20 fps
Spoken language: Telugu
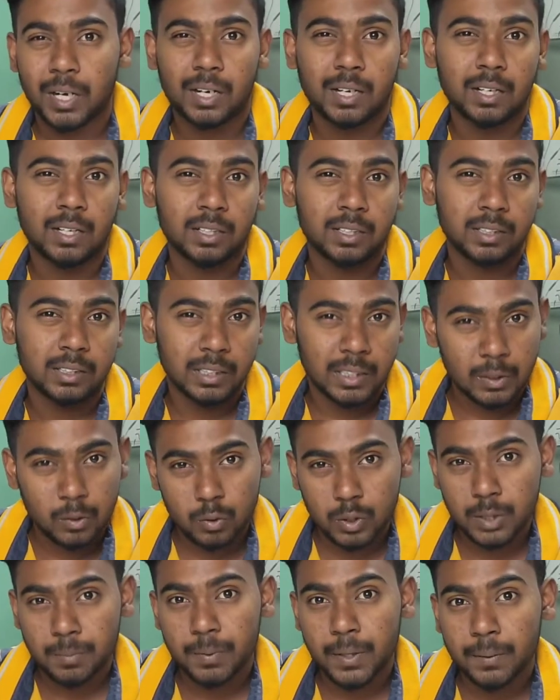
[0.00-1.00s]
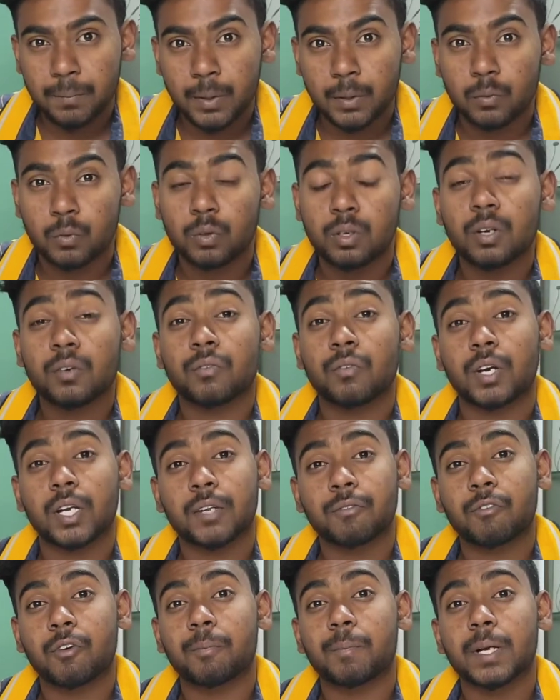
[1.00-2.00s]
అండ్ దీని గురించి మీరేమనుకుంటున్నారు
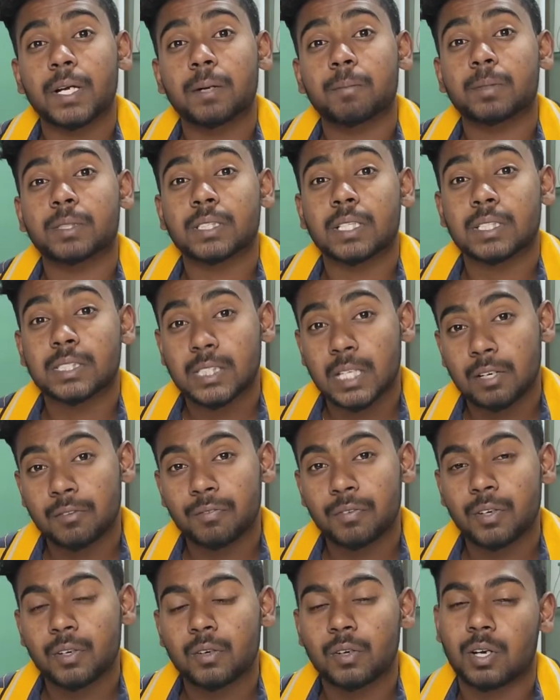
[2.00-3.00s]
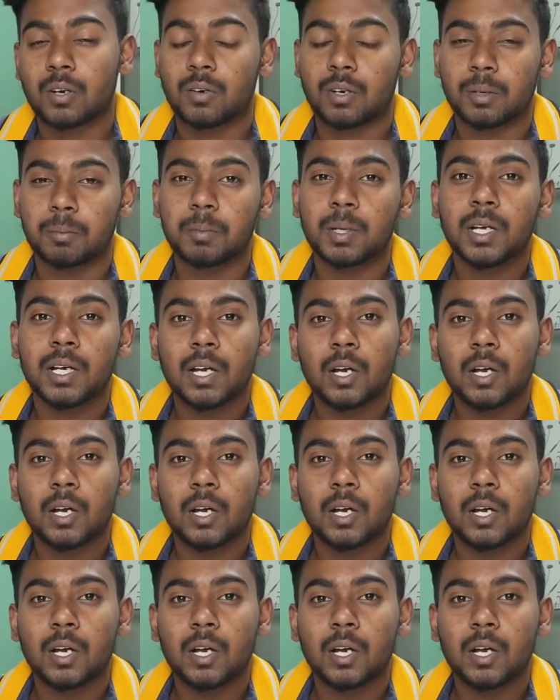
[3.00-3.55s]
ఫార్టీ ఫోర్ మెగాపిక్సెల్ సెల్ఫీలో రావడం